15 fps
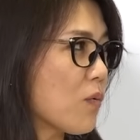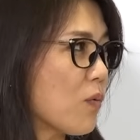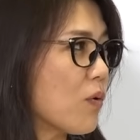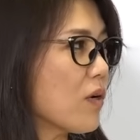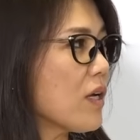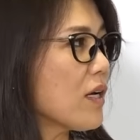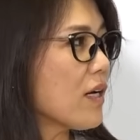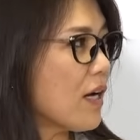
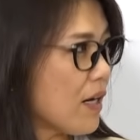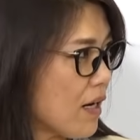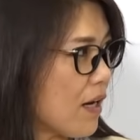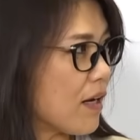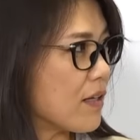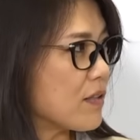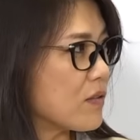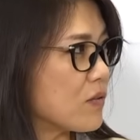これか
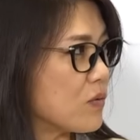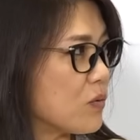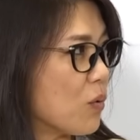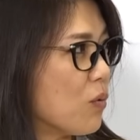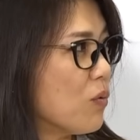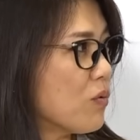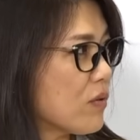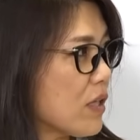ら
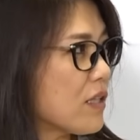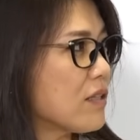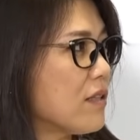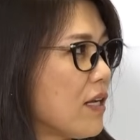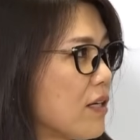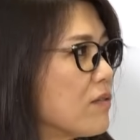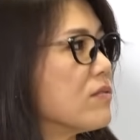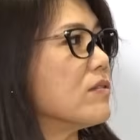どうなっ
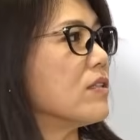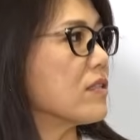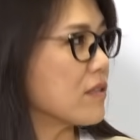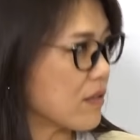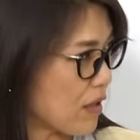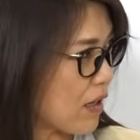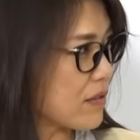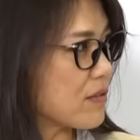ていくんで
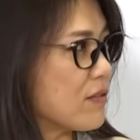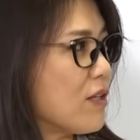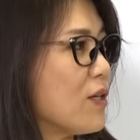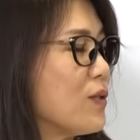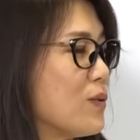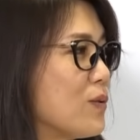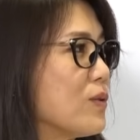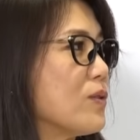すかって
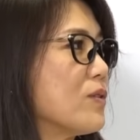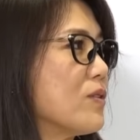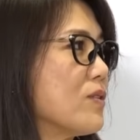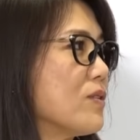いう、